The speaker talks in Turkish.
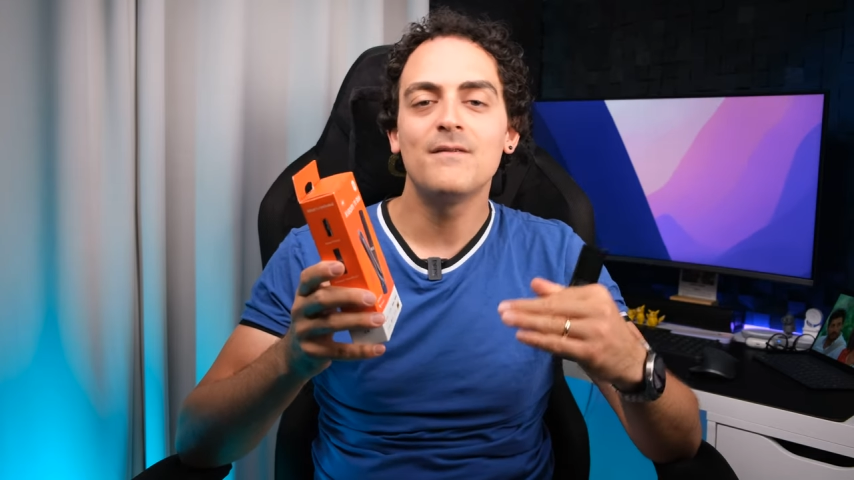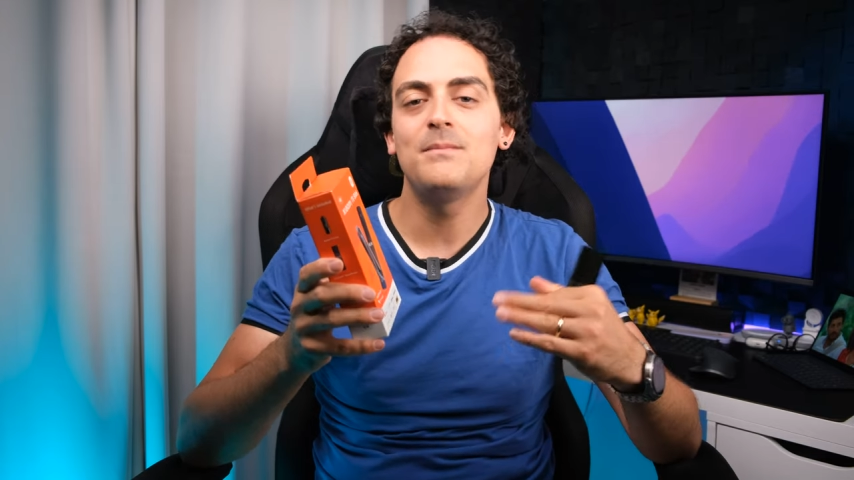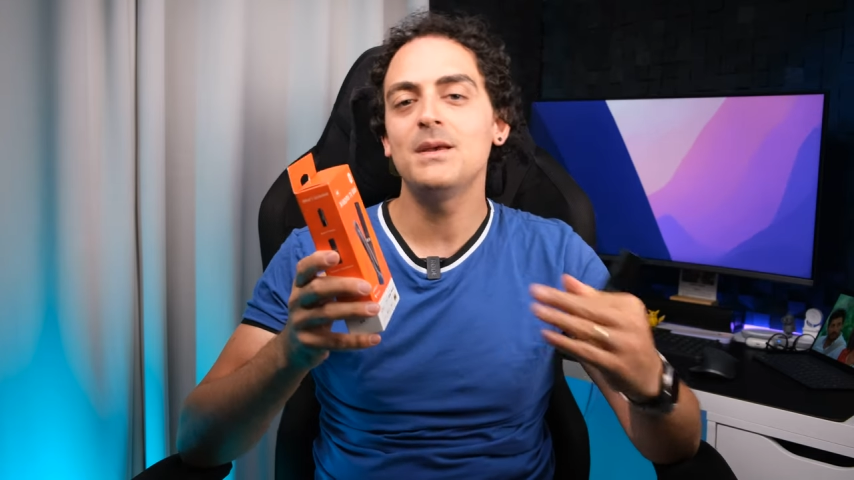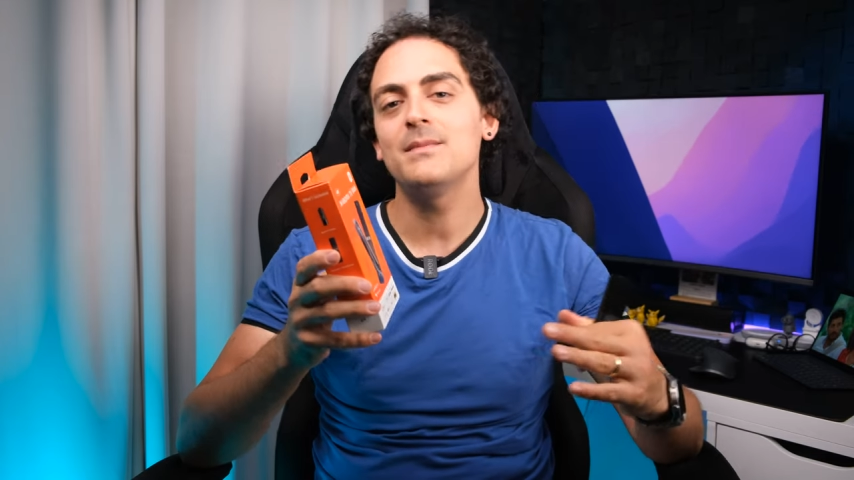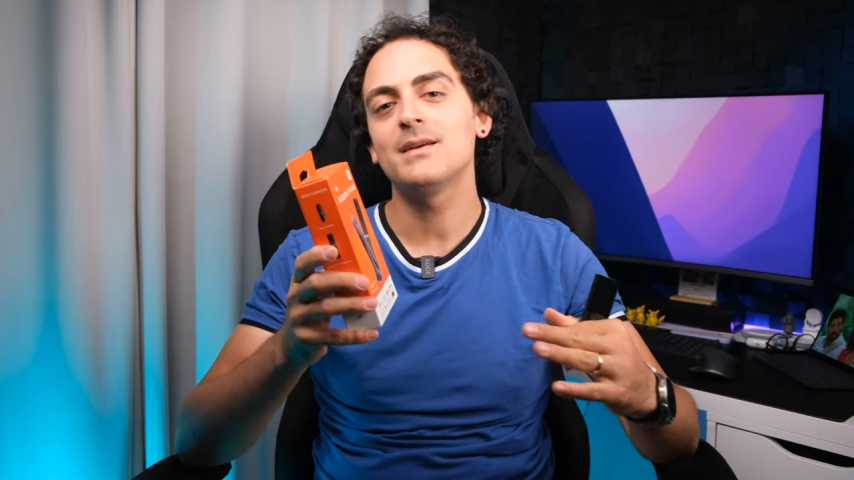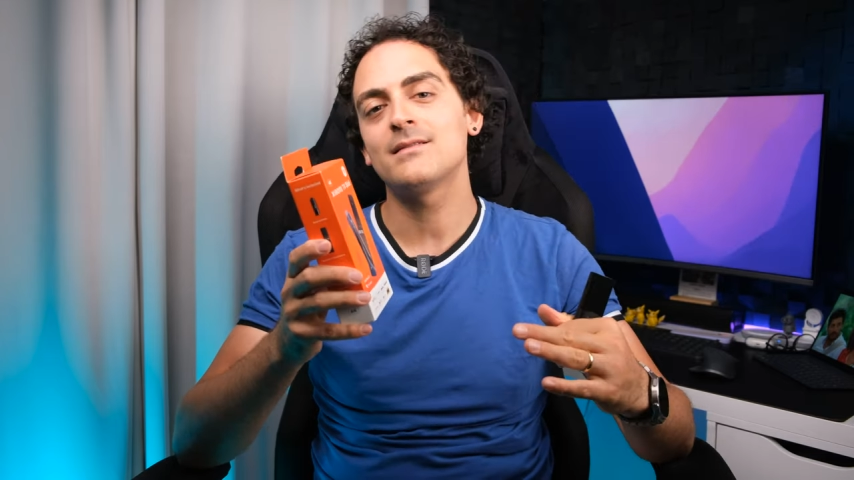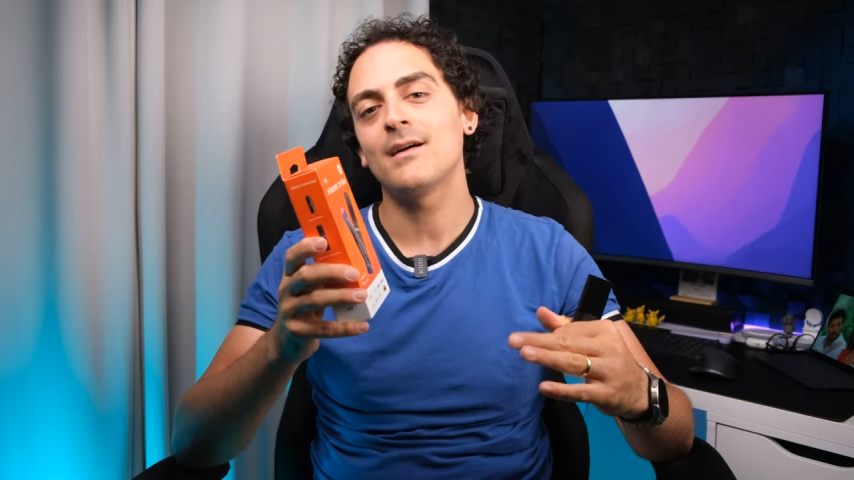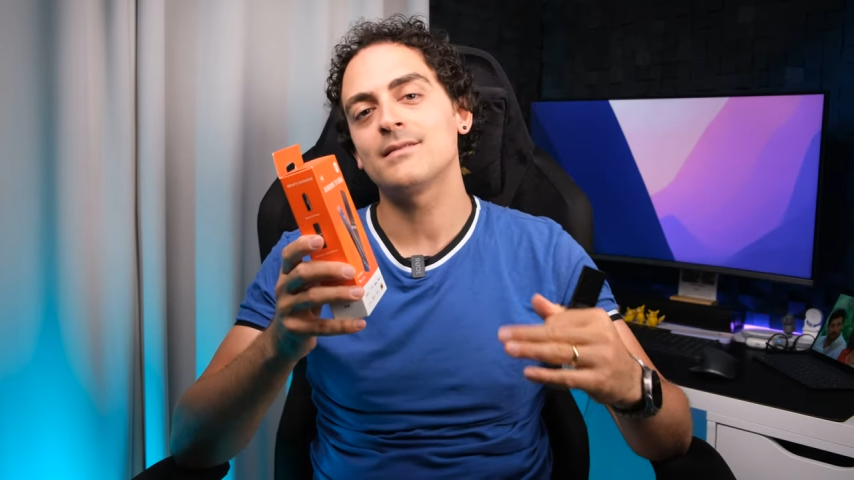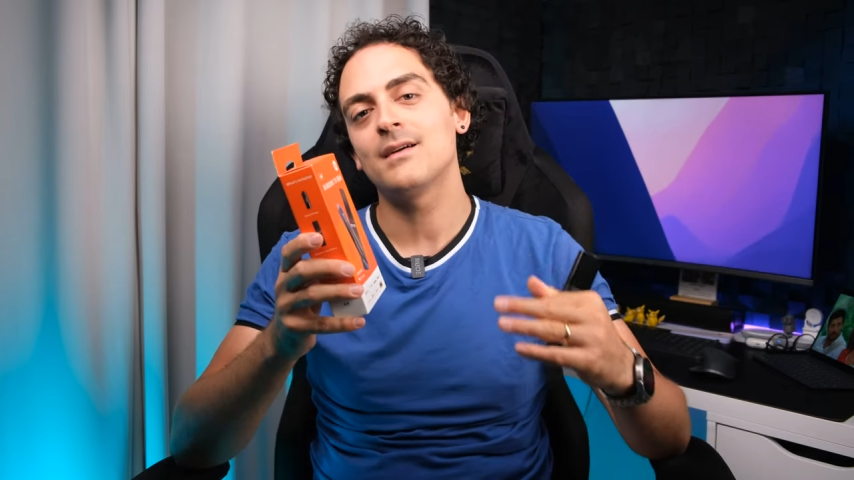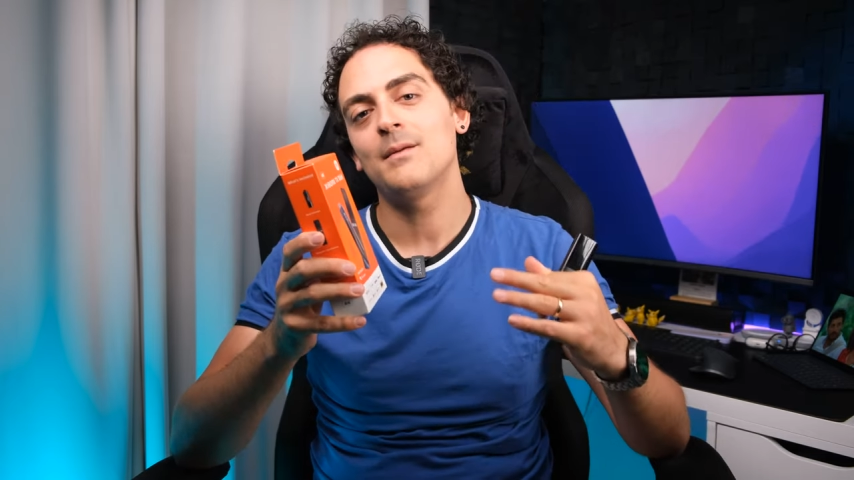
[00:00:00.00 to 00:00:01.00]
ve bir
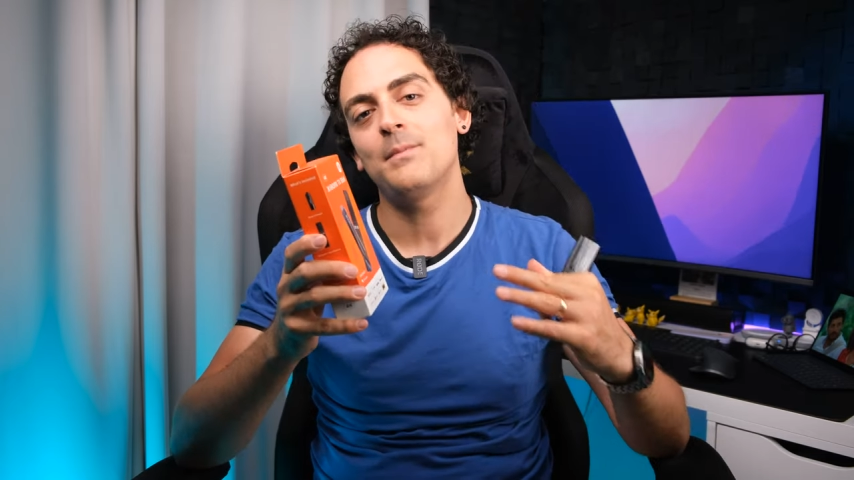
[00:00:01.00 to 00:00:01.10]
miktar daha